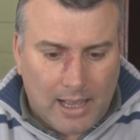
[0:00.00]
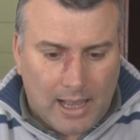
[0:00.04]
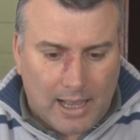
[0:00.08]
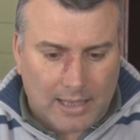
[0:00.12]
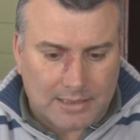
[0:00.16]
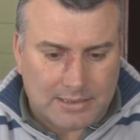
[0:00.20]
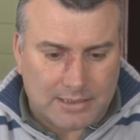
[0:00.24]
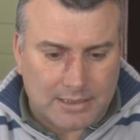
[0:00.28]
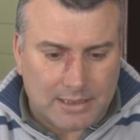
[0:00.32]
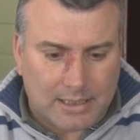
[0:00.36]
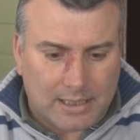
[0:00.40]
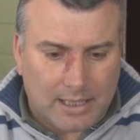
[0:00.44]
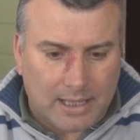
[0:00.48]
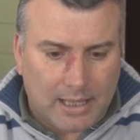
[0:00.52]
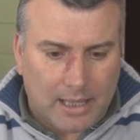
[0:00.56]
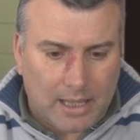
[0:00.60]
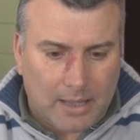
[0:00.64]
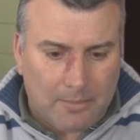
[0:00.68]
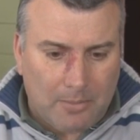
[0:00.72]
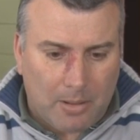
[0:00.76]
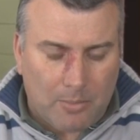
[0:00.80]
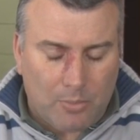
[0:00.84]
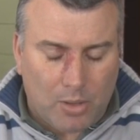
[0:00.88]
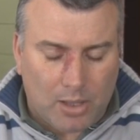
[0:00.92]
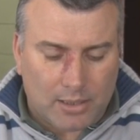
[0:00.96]
así
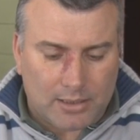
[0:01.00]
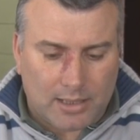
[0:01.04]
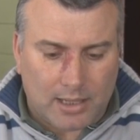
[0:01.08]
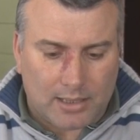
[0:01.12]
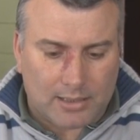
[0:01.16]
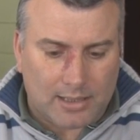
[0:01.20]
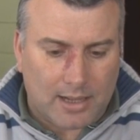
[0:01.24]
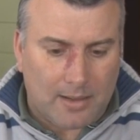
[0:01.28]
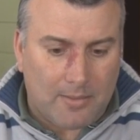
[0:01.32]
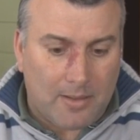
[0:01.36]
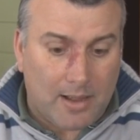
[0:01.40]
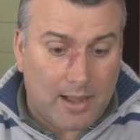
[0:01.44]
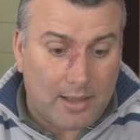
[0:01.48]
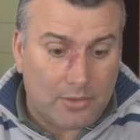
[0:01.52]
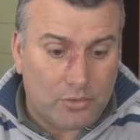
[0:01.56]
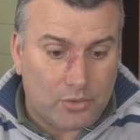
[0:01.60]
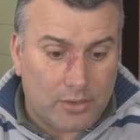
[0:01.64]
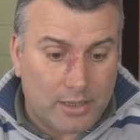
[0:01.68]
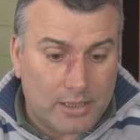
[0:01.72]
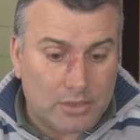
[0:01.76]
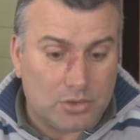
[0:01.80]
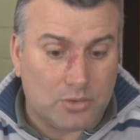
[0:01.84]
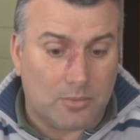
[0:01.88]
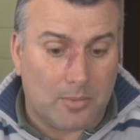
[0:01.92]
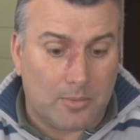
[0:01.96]
que vamos a estar trabajando
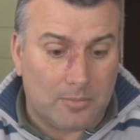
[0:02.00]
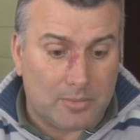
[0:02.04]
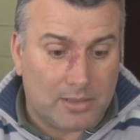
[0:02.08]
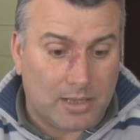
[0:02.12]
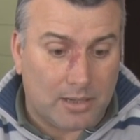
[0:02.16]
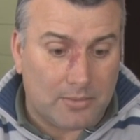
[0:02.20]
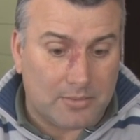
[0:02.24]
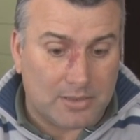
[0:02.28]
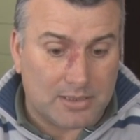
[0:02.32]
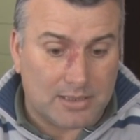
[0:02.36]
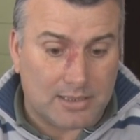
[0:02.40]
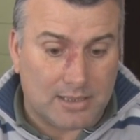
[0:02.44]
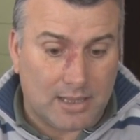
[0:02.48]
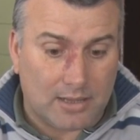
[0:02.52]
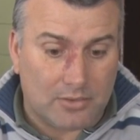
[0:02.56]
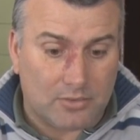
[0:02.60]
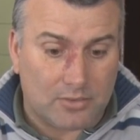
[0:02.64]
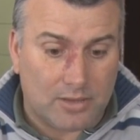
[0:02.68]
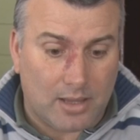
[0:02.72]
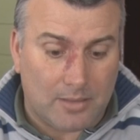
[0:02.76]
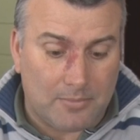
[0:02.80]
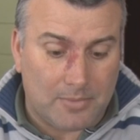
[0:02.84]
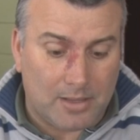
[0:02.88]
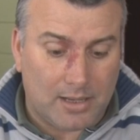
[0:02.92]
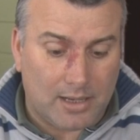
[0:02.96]
en eso, vamos a estar
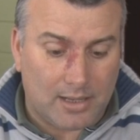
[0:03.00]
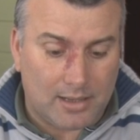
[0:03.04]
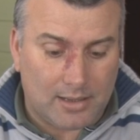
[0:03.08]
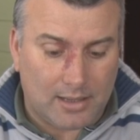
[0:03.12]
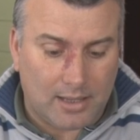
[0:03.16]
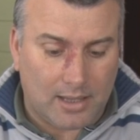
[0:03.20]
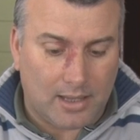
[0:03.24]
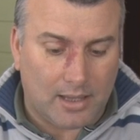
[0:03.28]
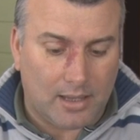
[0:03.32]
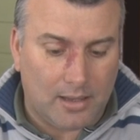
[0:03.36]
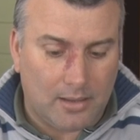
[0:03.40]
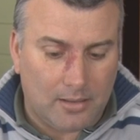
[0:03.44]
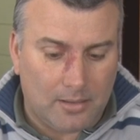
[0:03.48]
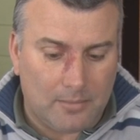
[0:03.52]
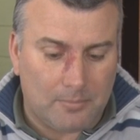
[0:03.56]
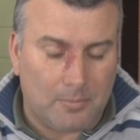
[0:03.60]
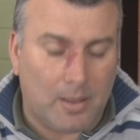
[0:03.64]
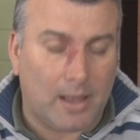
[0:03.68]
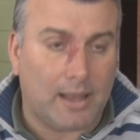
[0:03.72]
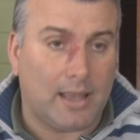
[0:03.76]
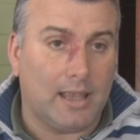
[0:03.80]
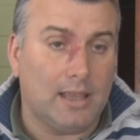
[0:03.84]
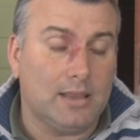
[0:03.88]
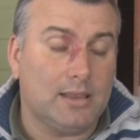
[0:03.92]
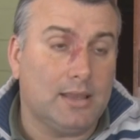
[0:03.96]
visitando también este,
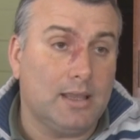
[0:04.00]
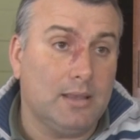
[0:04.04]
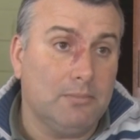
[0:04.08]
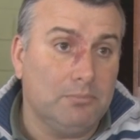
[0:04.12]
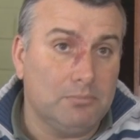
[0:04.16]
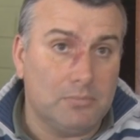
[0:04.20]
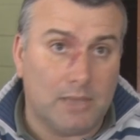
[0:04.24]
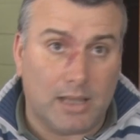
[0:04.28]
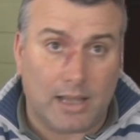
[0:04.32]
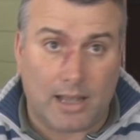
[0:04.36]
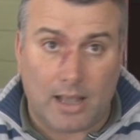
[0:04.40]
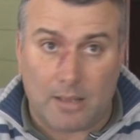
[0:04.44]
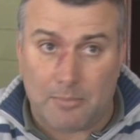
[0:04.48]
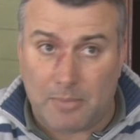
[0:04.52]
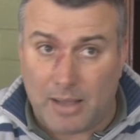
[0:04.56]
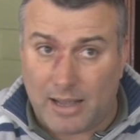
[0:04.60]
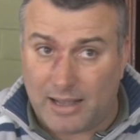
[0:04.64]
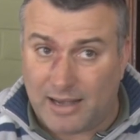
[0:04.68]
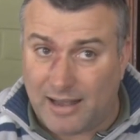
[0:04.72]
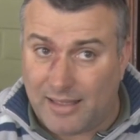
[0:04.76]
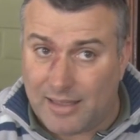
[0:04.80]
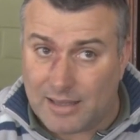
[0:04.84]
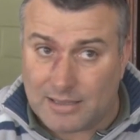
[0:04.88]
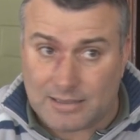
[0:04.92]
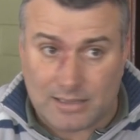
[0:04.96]
más gente, déjame
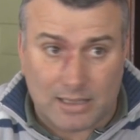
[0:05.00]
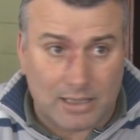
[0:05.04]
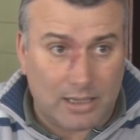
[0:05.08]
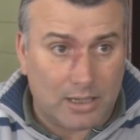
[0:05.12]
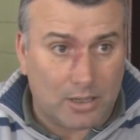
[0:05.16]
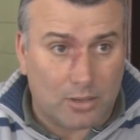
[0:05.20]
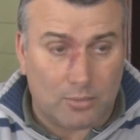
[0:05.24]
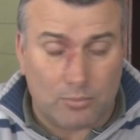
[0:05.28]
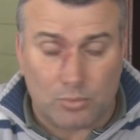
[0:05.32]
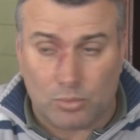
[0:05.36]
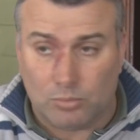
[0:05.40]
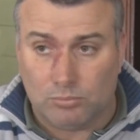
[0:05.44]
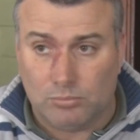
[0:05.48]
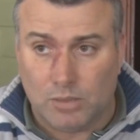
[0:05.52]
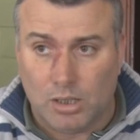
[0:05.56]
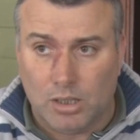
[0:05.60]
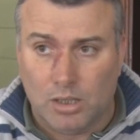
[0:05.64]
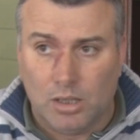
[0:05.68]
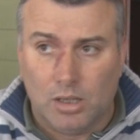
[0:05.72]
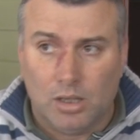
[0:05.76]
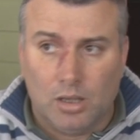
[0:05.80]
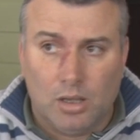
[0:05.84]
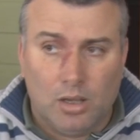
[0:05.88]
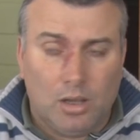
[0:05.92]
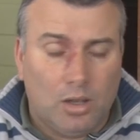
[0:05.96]
agradecerle como,
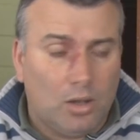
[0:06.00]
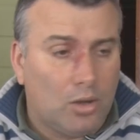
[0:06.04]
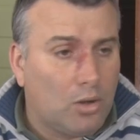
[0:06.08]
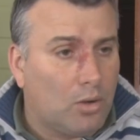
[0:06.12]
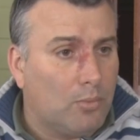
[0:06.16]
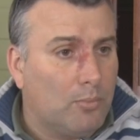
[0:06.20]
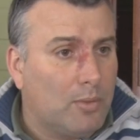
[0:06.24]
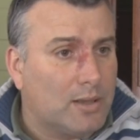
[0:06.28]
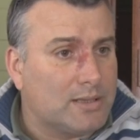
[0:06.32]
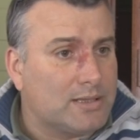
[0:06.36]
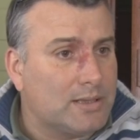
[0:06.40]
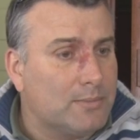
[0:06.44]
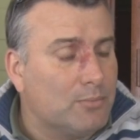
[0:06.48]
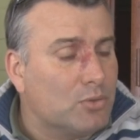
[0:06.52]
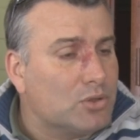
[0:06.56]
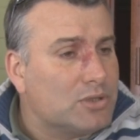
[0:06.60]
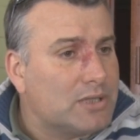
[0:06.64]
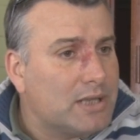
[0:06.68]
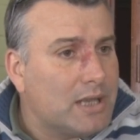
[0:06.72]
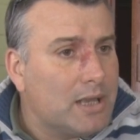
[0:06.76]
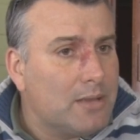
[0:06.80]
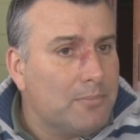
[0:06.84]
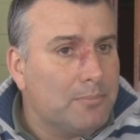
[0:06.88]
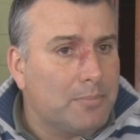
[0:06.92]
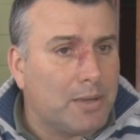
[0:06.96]
como hacemos
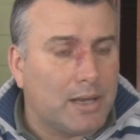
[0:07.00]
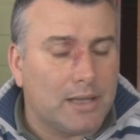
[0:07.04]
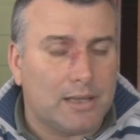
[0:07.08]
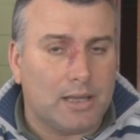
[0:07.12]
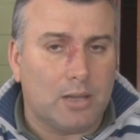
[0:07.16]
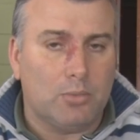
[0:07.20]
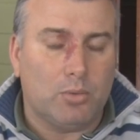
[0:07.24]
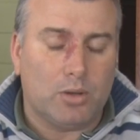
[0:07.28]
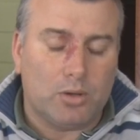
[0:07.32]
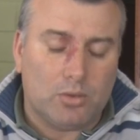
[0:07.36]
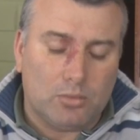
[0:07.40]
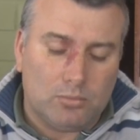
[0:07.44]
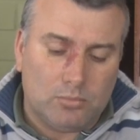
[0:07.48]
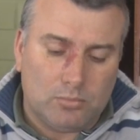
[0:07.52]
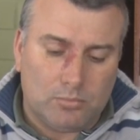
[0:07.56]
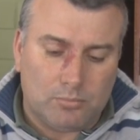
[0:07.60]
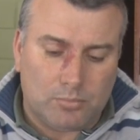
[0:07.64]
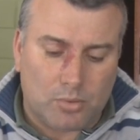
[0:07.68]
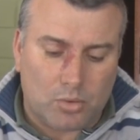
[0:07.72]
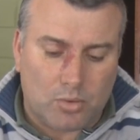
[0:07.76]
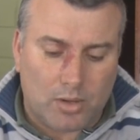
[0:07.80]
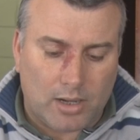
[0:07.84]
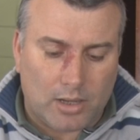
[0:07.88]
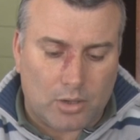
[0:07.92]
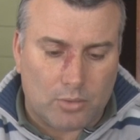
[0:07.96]
siempre, este, bueno, un
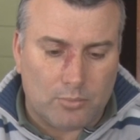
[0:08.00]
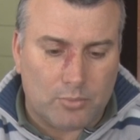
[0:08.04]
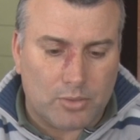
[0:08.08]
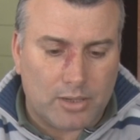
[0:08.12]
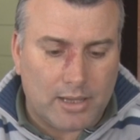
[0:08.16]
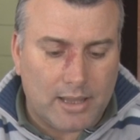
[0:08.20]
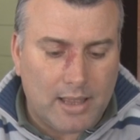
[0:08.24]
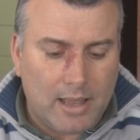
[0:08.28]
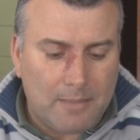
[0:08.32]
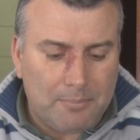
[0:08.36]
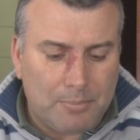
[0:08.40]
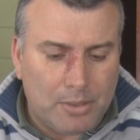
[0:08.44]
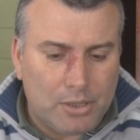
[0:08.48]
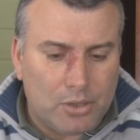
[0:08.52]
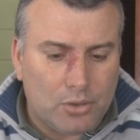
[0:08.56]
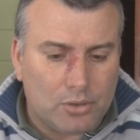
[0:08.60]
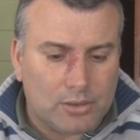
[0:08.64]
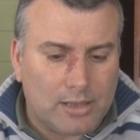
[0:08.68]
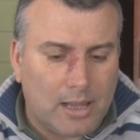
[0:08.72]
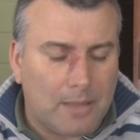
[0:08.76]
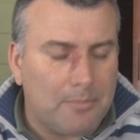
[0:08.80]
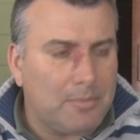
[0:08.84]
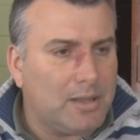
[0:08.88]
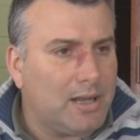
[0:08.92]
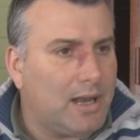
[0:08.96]
poco a la comunidad,
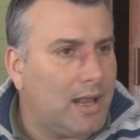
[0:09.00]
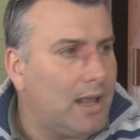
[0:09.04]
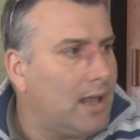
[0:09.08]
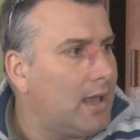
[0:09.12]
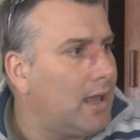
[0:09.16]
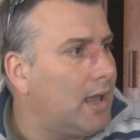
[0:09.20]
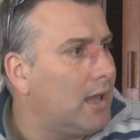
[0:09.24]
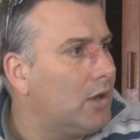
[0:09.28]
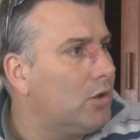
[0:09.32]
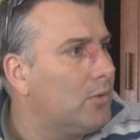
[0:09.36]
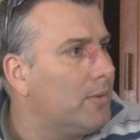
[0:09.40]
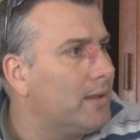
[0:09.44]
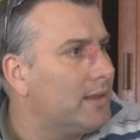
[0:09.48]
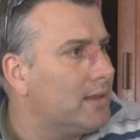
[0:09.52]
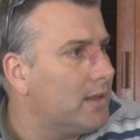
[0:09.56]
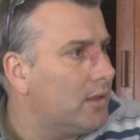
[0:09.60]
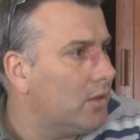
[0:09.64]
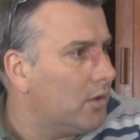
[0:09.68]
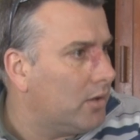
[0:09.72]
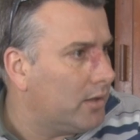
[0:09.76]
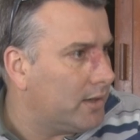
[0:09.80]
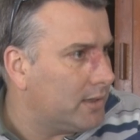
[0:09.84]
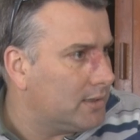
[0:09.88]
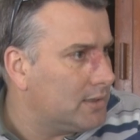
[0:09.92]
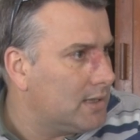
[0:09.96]
pero también a los
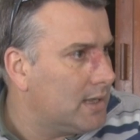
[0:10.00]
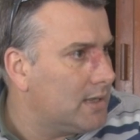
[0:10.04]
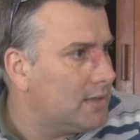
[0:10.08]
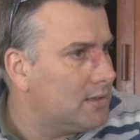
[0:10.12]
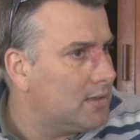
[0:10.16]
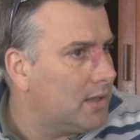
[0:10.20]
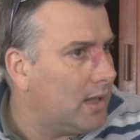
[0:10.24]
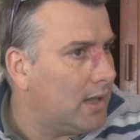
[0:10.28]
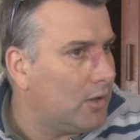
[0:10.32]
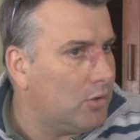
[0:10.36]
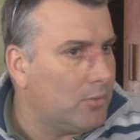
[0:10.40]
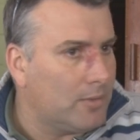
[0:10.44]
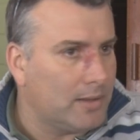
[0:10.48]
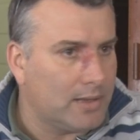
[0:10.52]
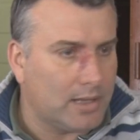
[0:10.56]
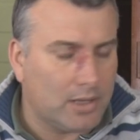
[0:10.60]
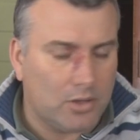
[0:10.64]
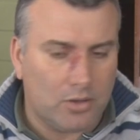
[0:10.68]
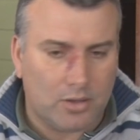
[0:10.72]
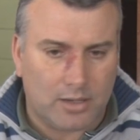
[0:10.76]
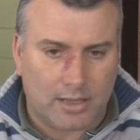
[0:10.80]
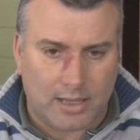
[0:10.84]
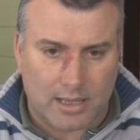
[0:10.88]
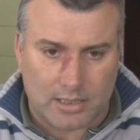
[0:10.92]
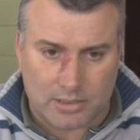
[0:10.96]
vendedores a los
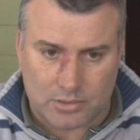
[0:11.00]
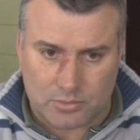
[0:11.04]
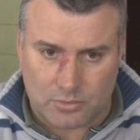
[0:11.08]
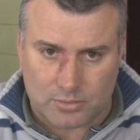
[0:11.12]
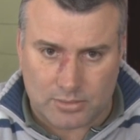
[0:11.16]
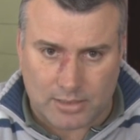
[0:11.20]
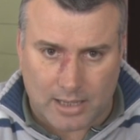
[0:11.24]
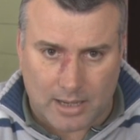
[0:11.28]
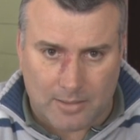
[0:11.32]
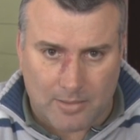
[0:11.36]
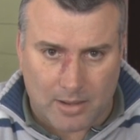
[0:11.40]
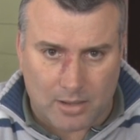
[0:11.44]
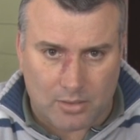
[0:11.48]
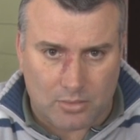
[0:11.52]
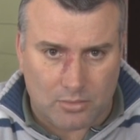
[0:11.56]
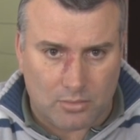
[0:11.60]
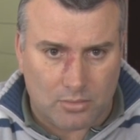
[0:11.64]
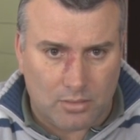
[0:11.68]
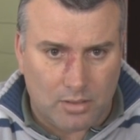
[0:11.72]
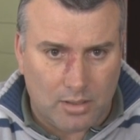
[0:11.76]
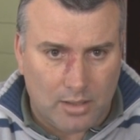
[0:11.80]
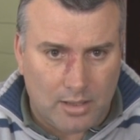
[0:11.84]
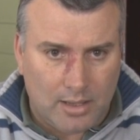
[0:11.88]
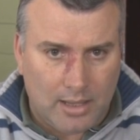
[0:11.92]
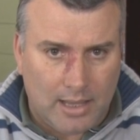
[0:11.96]
vendedores que hacen un
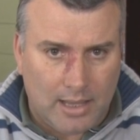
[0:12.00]
trabajo